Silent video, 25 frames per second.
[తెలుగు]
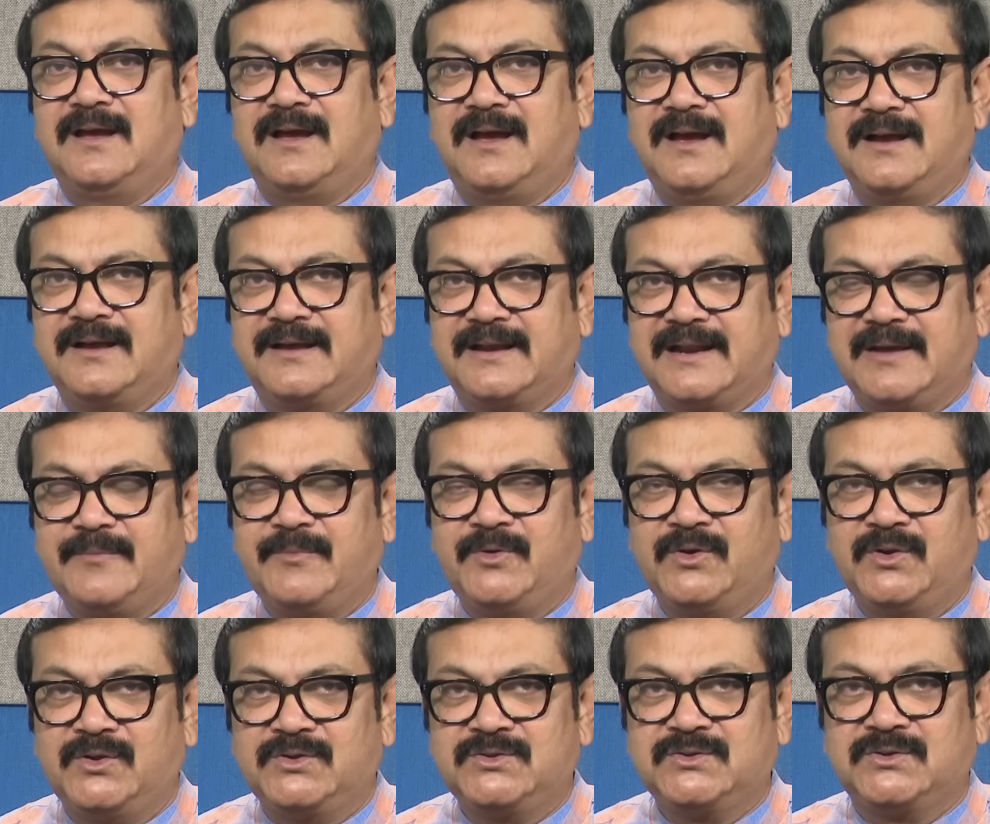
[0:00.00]
ఆ
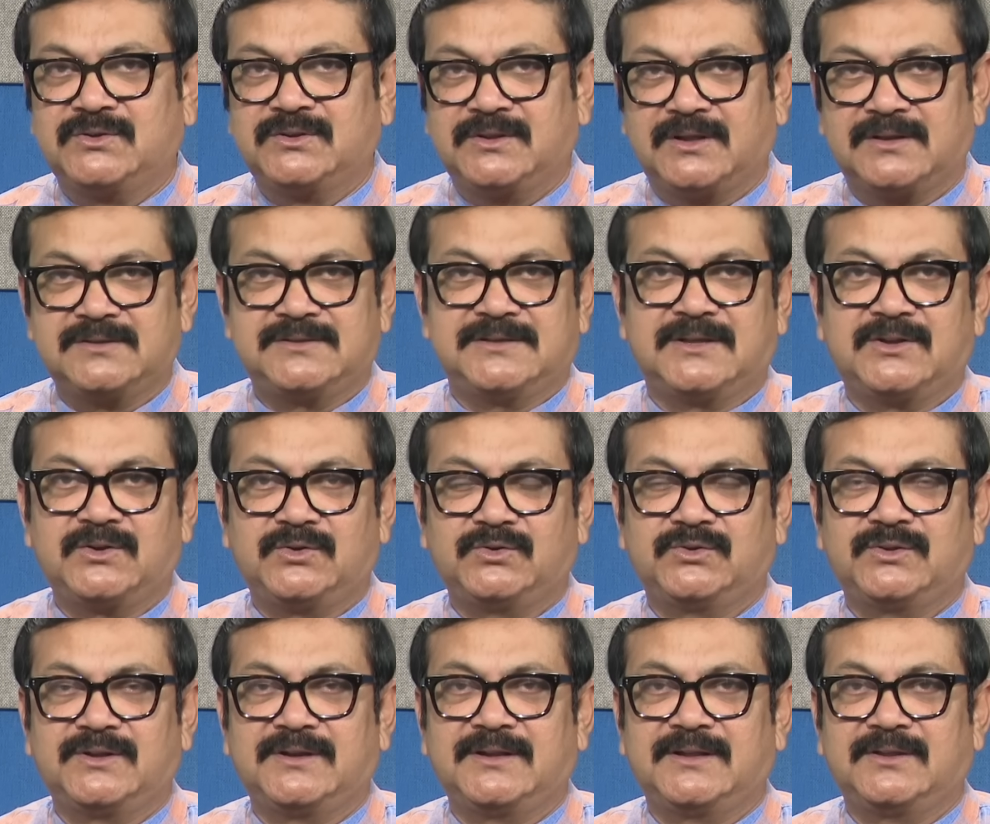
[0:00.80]
గ్రామంలో
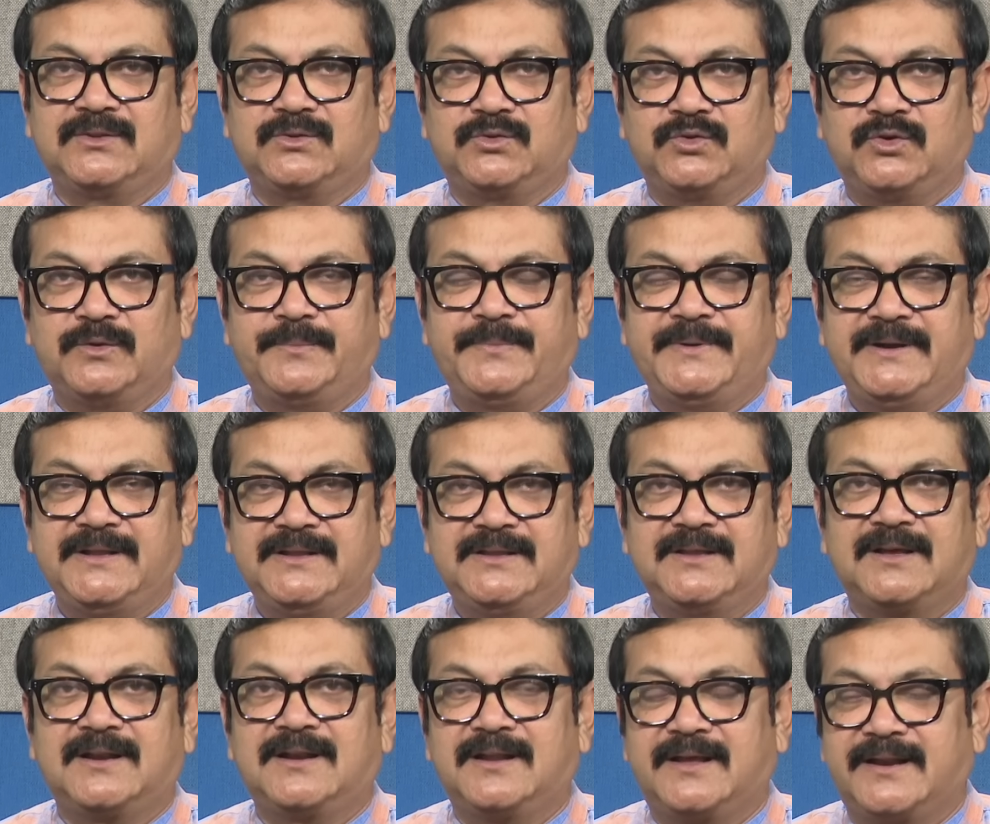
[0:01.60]
జరుగుతున్న
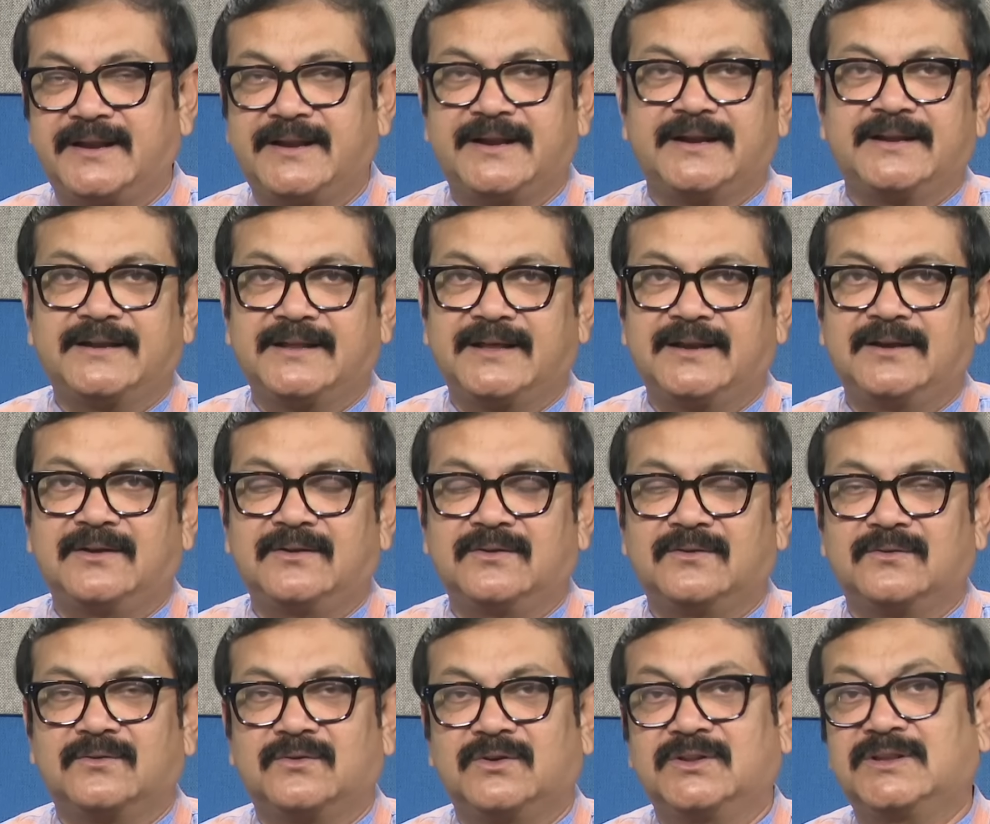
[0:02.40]
దోపిడీదారులు
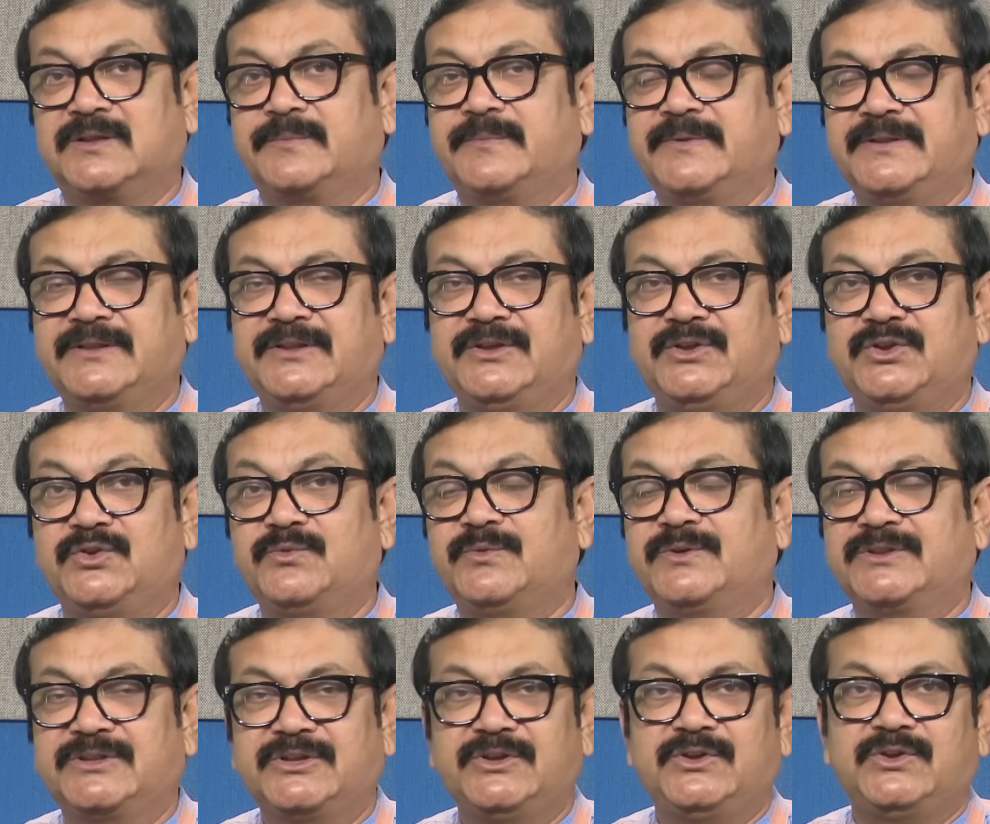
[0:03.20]
అరికట్టాలను కొంతమంది
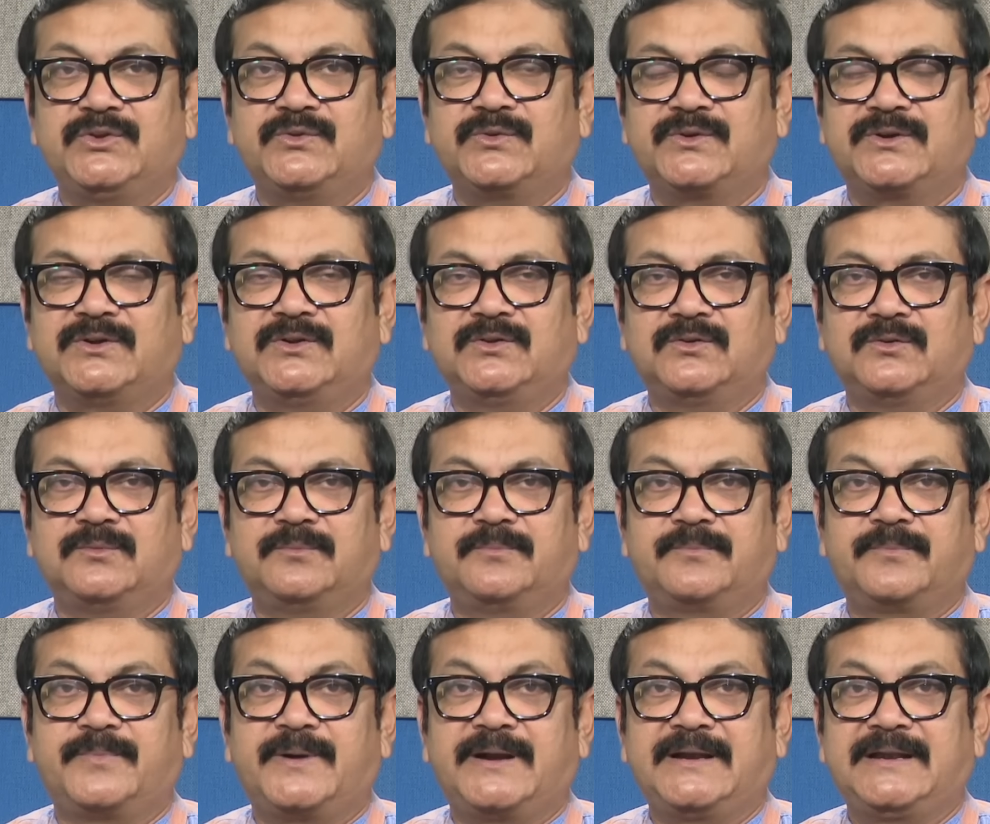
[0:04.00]
యువతి యువకులు
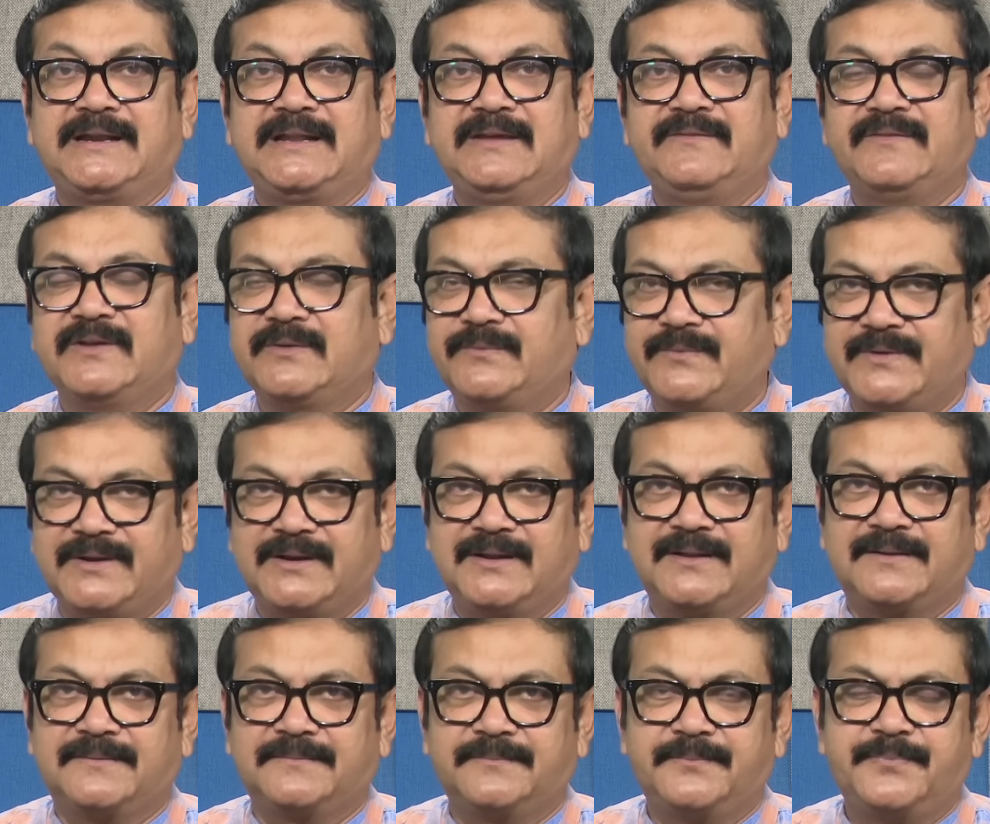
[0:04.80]
పార్టీ వైపు
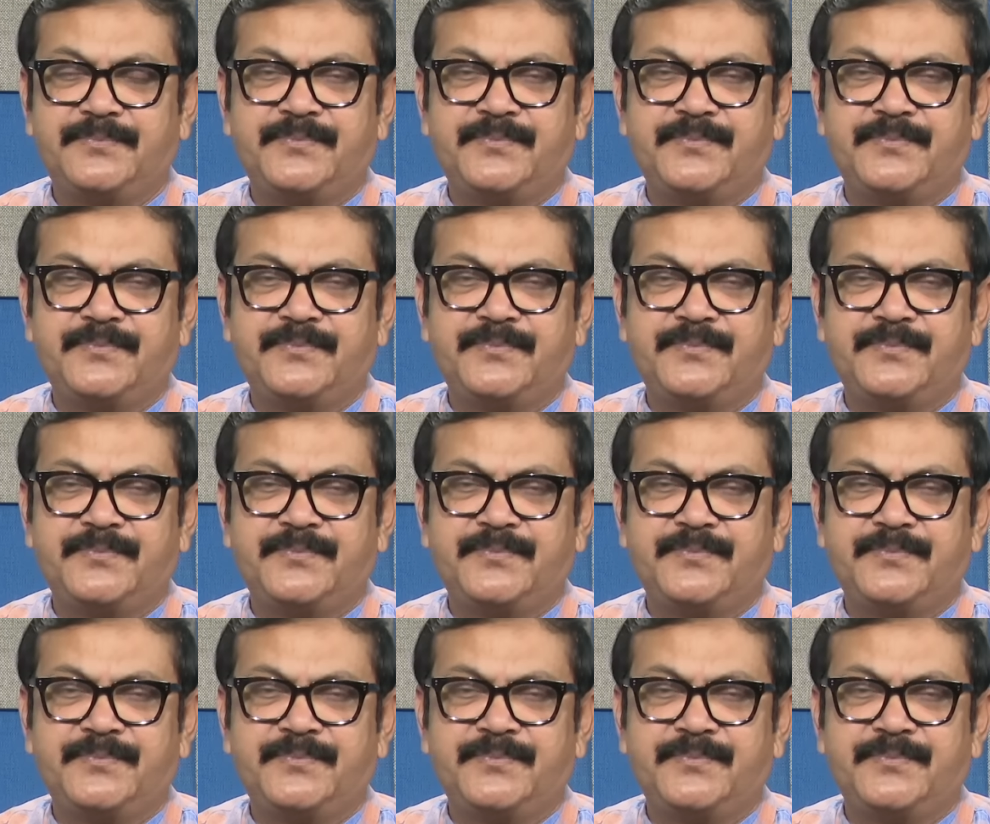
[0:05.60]
వెళ్ళారు